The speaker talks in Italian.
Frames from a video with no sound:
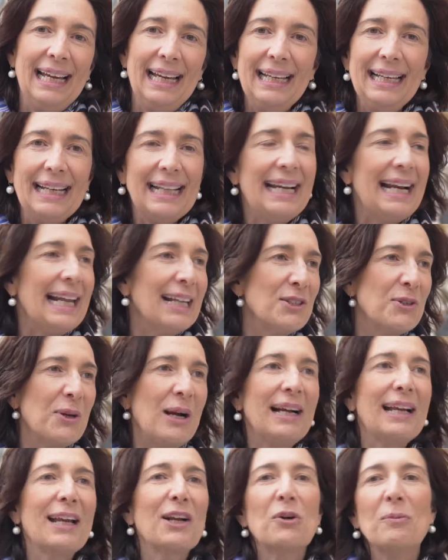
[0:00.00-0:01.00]
E ringrazio
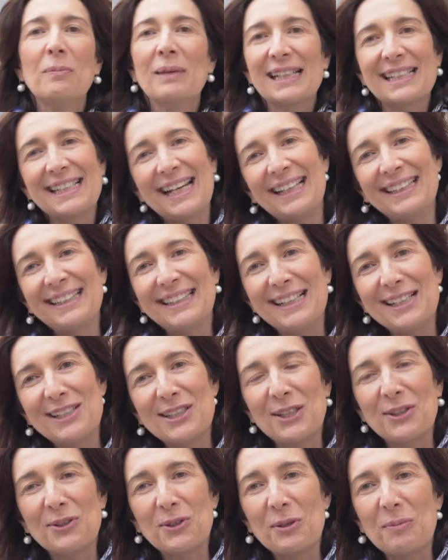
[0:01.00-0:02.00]
anche i commercianti del
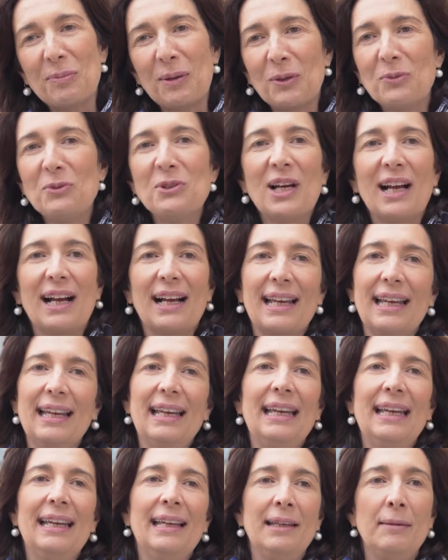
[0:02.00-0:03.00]
centro di Perugia
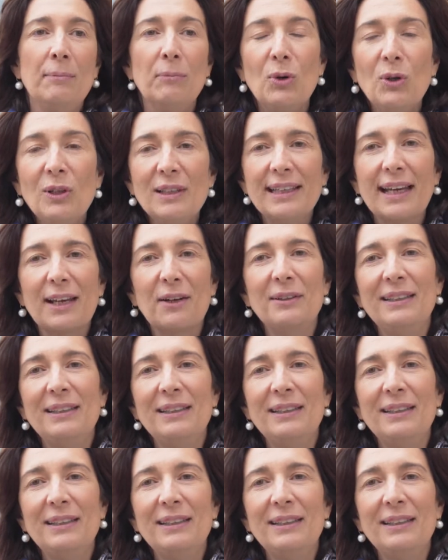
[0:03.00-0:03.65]
che molti hanno